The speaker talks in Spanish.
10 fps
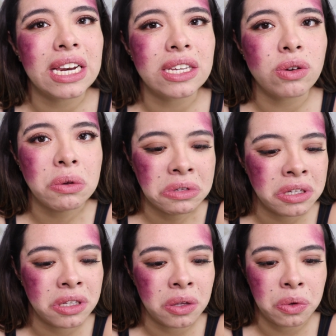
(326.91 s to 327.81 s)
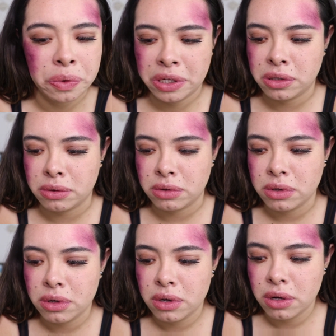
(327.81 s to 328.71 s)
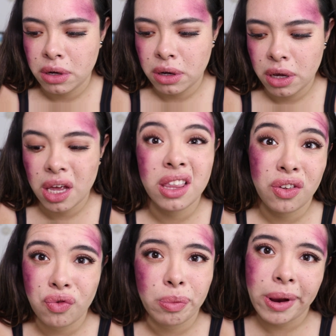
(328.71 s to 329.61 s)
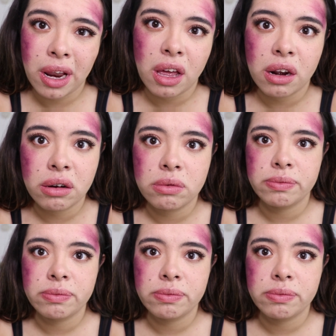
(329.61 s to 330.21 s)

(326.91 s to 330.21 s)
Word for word: en eso consiste todo esto, en difuminar.